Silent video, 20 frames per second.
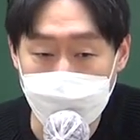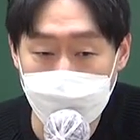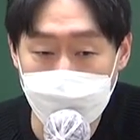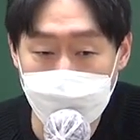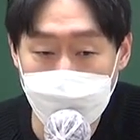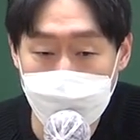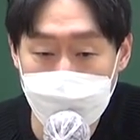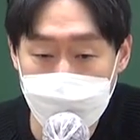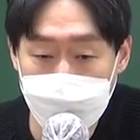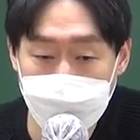
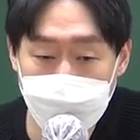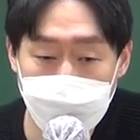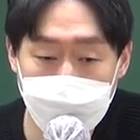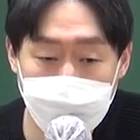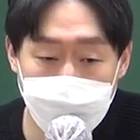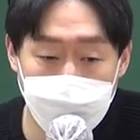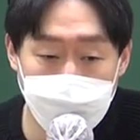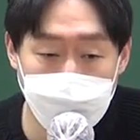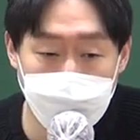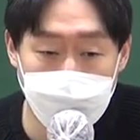그 세
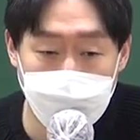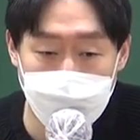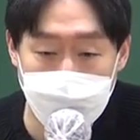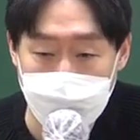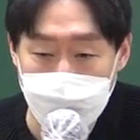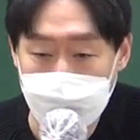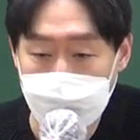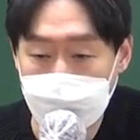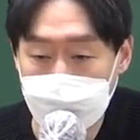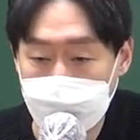시간을
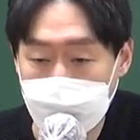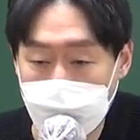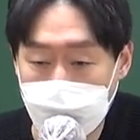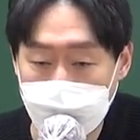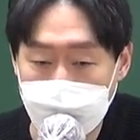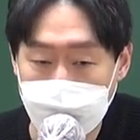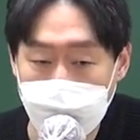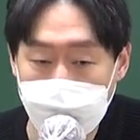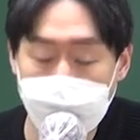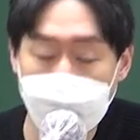
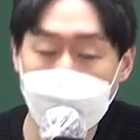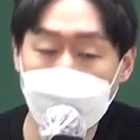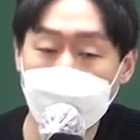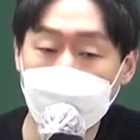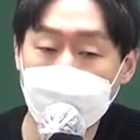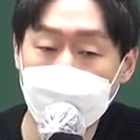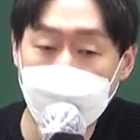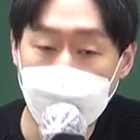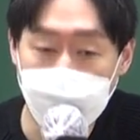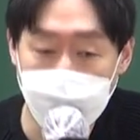나, 내가
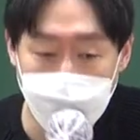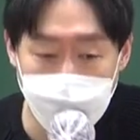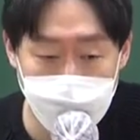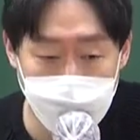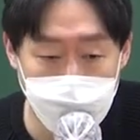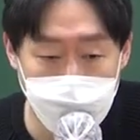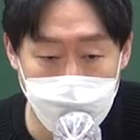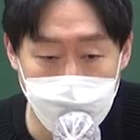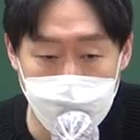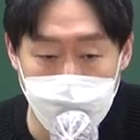공부하는
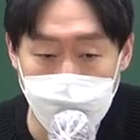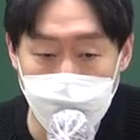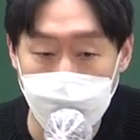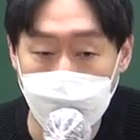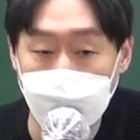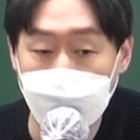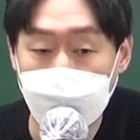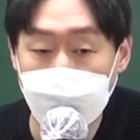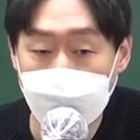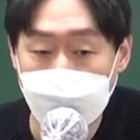
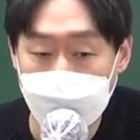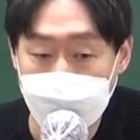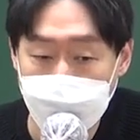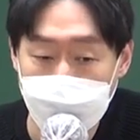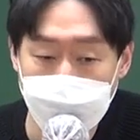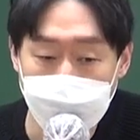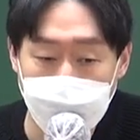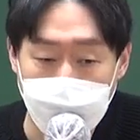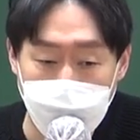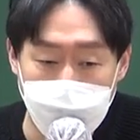시간이다.
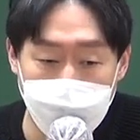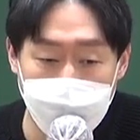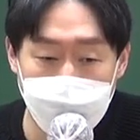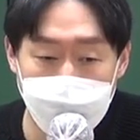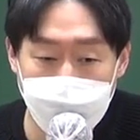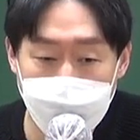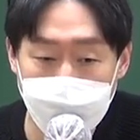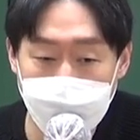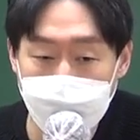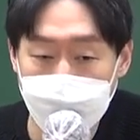그냥
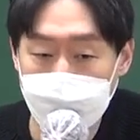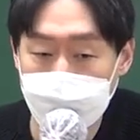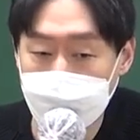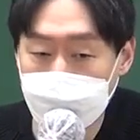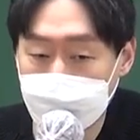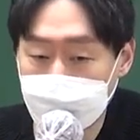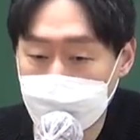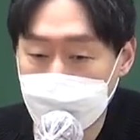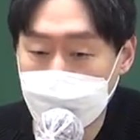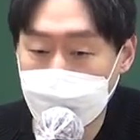강의를 듣는
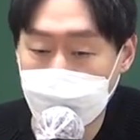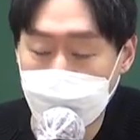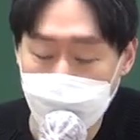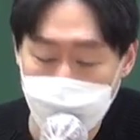시간뿐이